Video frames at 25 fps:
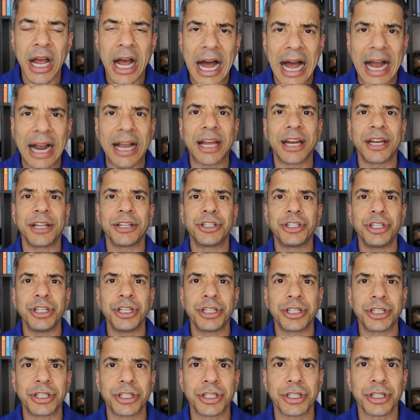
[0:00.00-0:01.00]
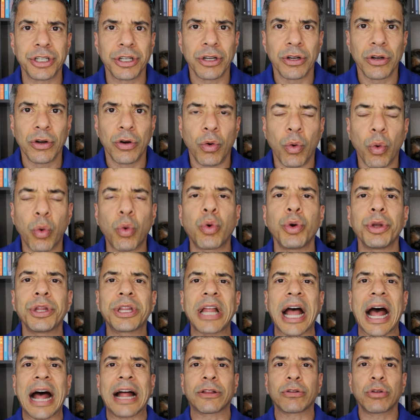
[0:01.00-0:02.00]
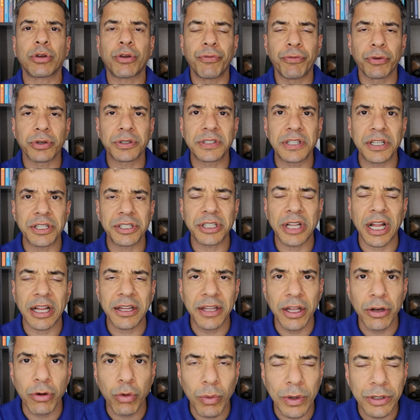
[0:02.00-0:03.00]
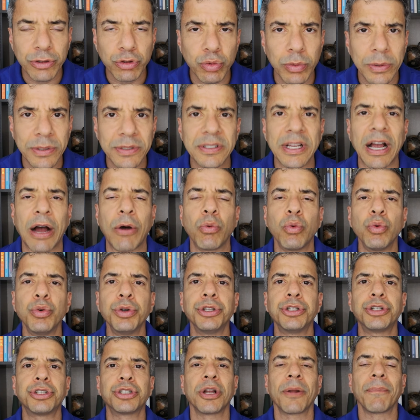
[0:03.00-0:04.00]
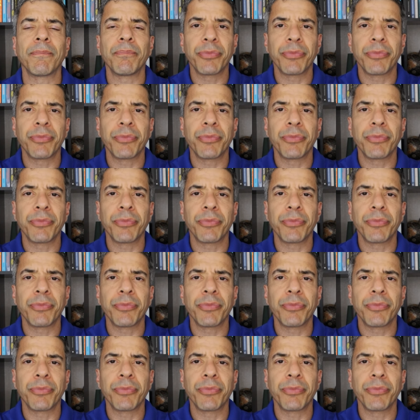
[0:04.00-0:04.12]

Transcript: Acredite, o cuidado que você está tendo com a sua saúde